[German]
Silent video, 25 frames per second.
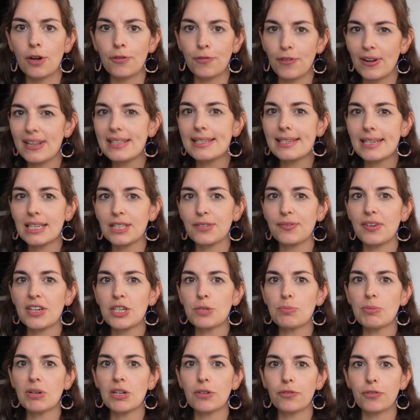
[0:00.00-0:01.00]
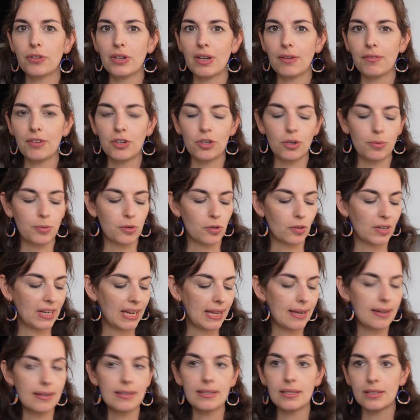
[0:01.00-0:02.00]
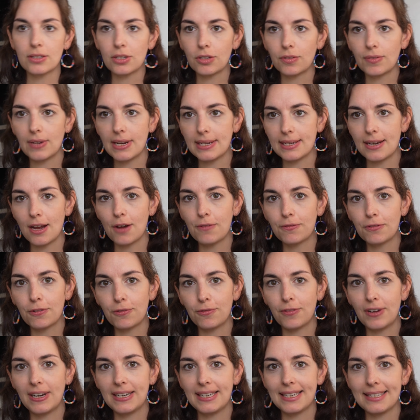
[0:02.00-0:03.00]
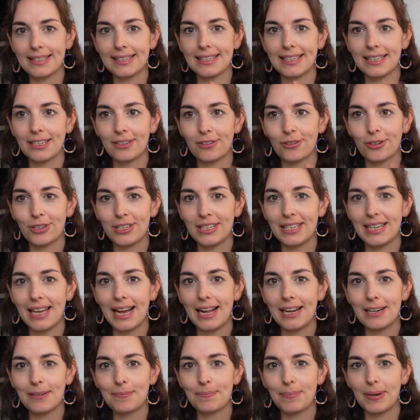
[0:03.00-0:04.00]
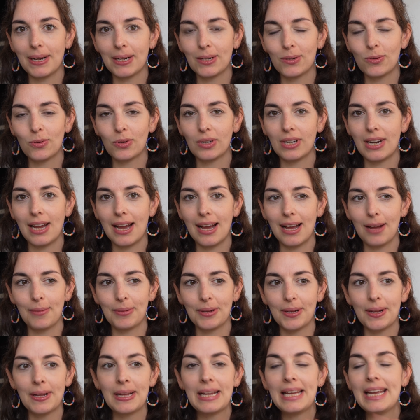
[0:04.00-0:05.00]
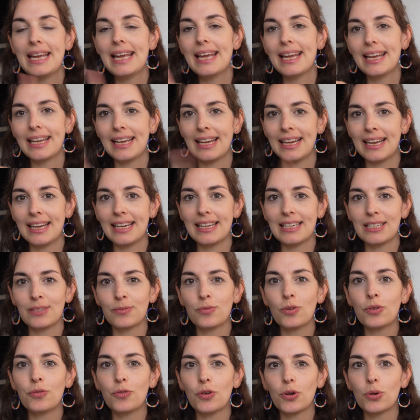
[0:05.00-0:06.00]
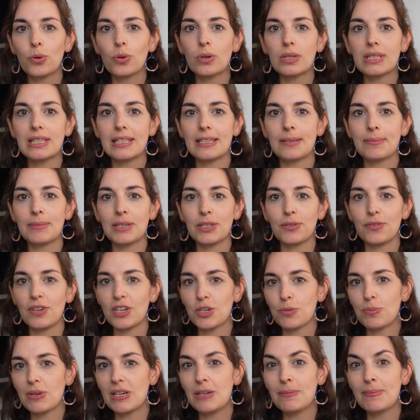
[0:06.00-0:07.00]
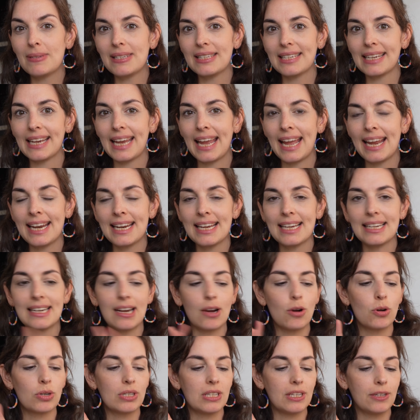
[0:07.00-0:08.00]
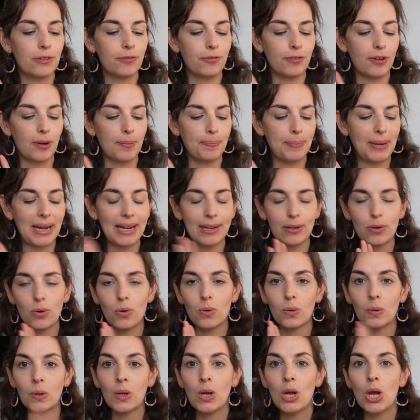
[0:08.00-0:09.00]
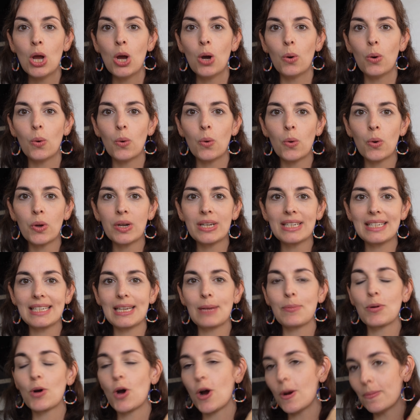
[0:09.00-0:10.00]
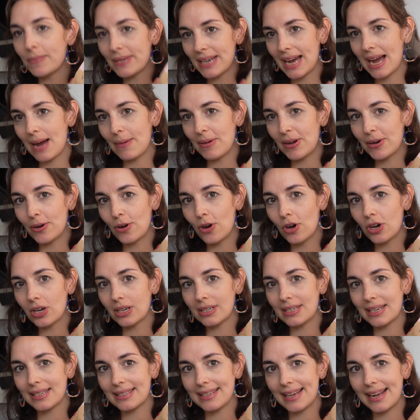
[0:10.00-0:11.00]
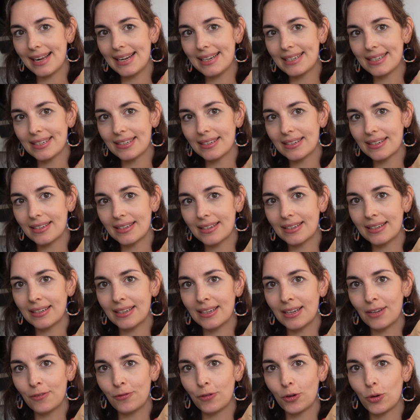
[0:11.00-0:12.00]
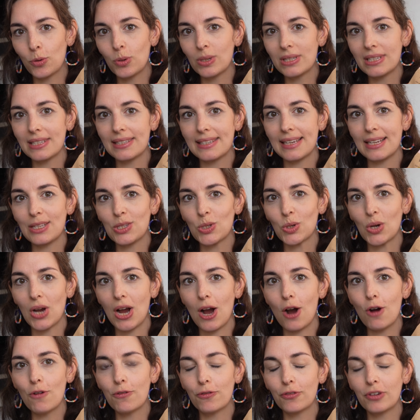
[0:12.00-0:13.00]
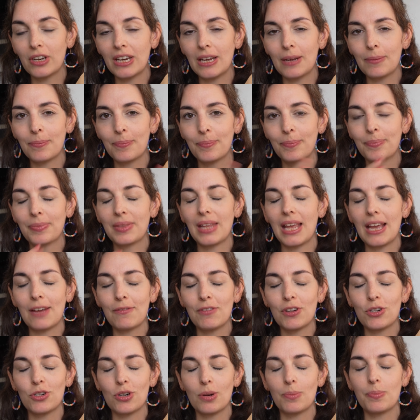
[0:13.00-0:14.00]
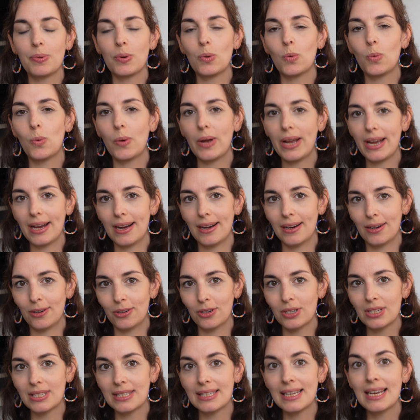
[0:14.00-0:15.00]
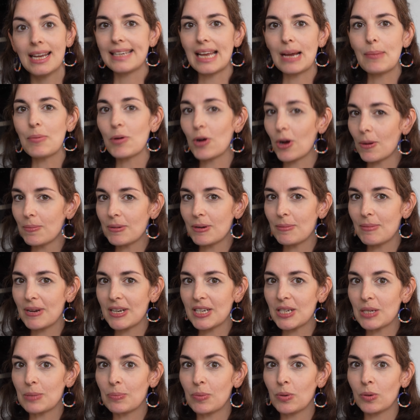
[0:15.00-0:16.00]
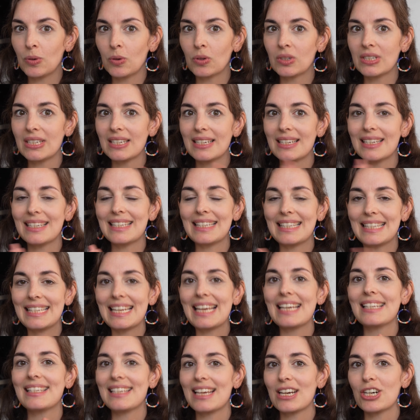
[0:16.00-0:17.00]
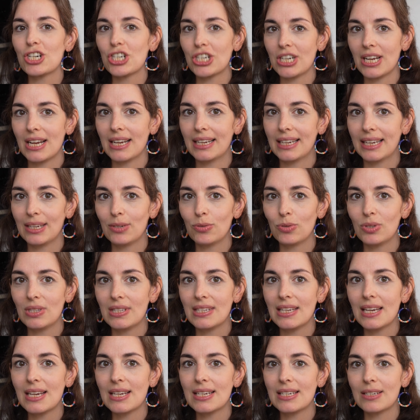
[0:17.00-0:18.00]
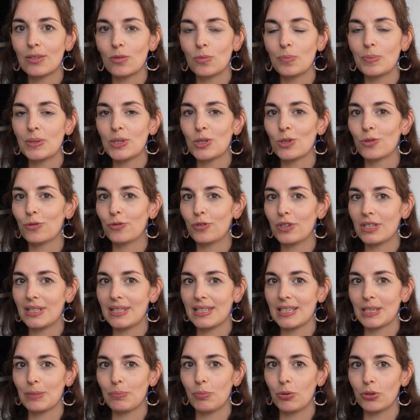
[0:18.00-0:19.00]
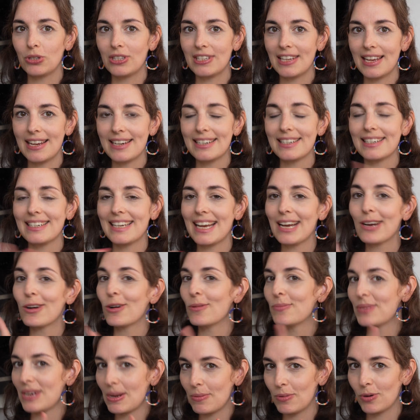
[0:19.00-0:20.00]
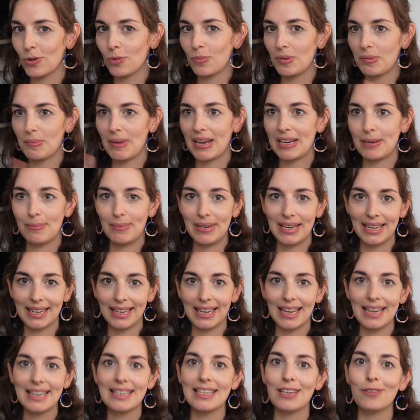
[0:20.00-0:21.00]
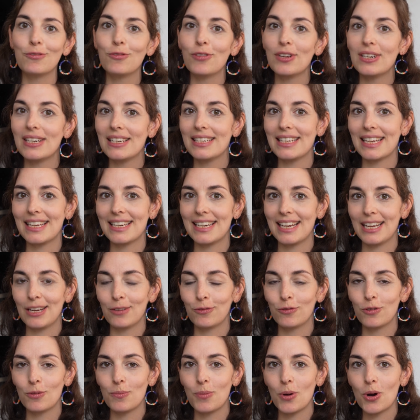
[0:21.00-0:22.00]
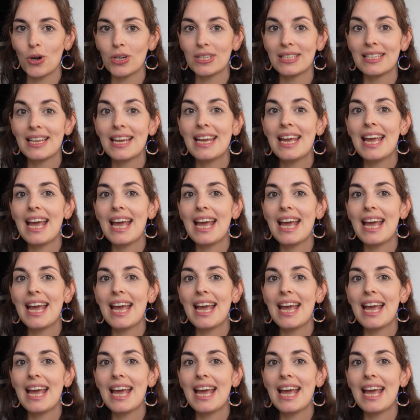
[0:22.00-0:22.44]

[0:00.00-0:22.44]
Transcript: Und falls ihr das Waschmittel von Everdrop schon kennt, ist euch vielleicht aufgefallen, dass ich hier noch die alten Packungen habe. Äh, es wurde vor kurzem das Waschmittel ein bisschen geändert, auch die Verpackung und ihr bekommt aber noch das alte äh, für kurze Zeit zu kaufen im Everdrop Warehouse. Da bekommt ihr manche Produkte sehr, sehr stark reduziert, um bis zu 40%. Da kommt ihr aber nur mit meinem Link hin, den findet ihr in der Infobox.